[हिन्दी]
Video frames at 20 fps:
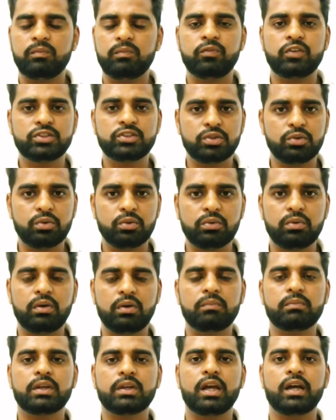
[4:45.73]
वचनों को
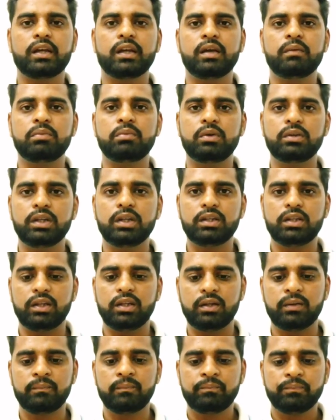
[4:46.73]
हम क्या क्या बोल देते
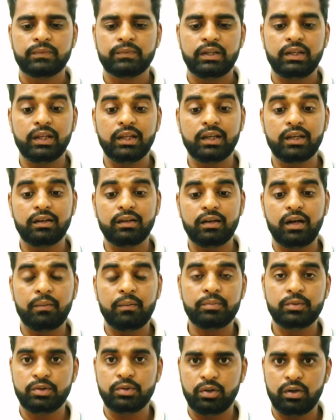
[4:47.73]
हैं लेकिन
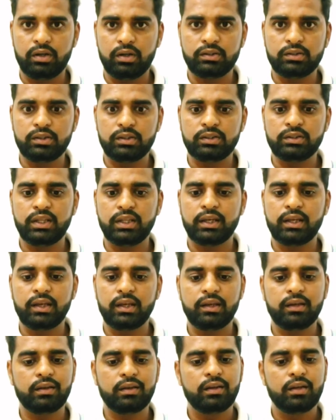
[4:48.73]
आप
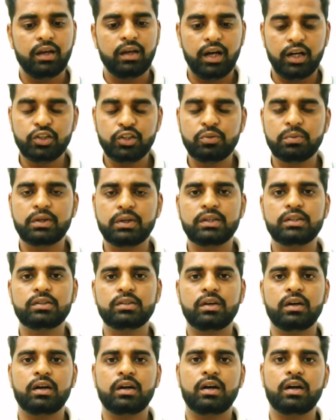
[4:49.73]
देखें अयुब के
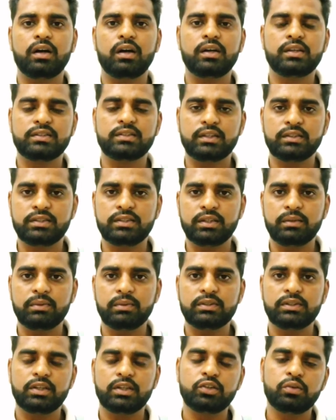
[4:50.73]
इसके
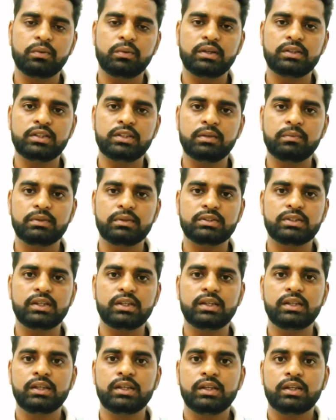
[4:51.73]
जीवन से अयुब के जीवन से
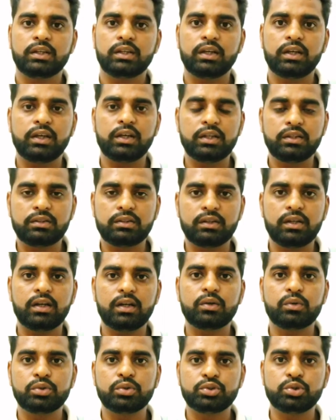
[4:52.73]
कि कितना
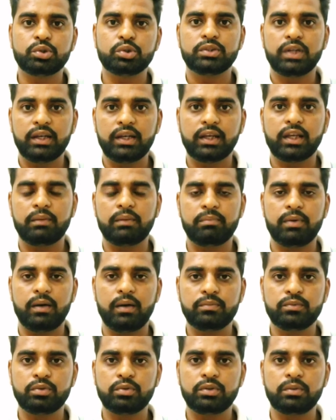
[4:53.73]
कुछ हो जाने के
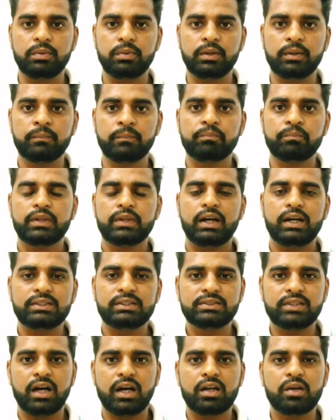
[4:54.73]
बावजूद भी
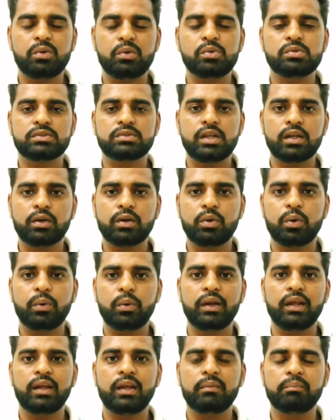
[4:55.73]
हज़ारों उसके
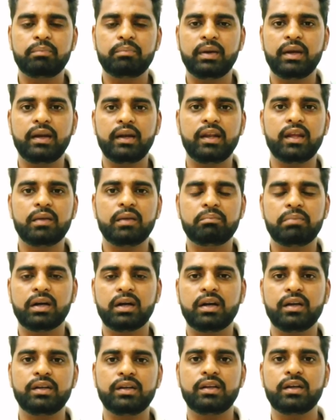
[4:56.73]
घोड़े भेड़े
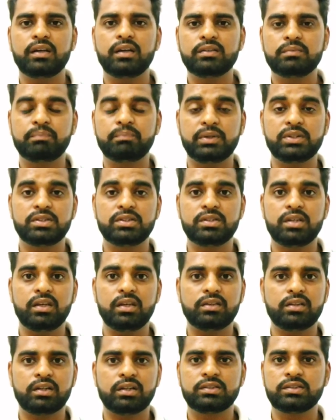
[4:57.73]
बकरियां बच्चे
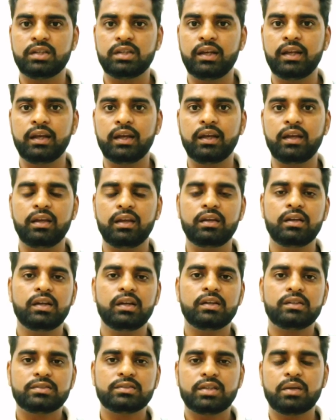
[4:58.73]
तक चले गए
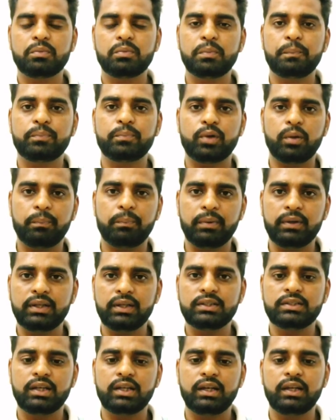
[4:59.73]
सब प्रॉपर्टी
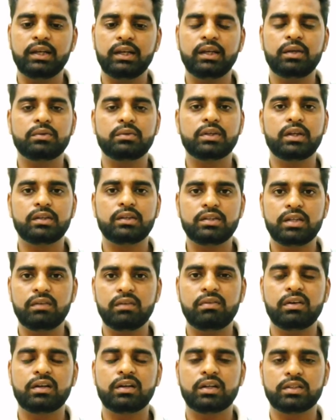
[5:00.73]
चलेगी गई उसके
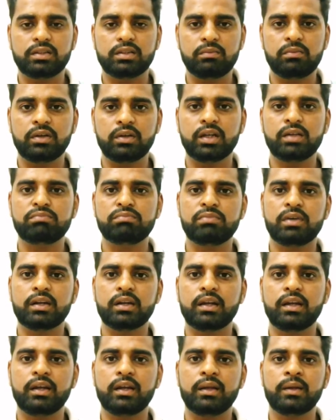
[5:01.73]
सेवक ख़त्म हो गए मर
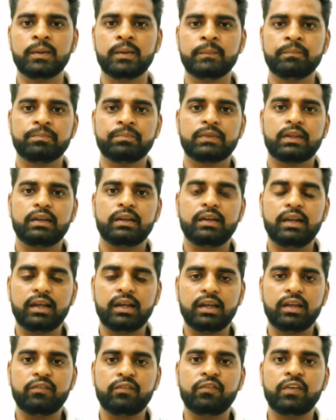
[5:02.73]
गए
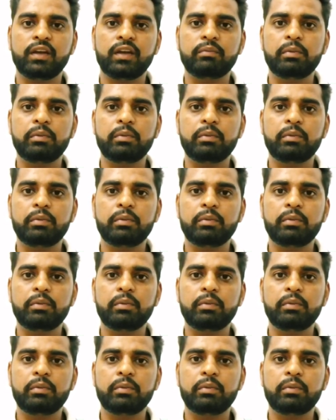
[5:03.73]
लेकिन फिर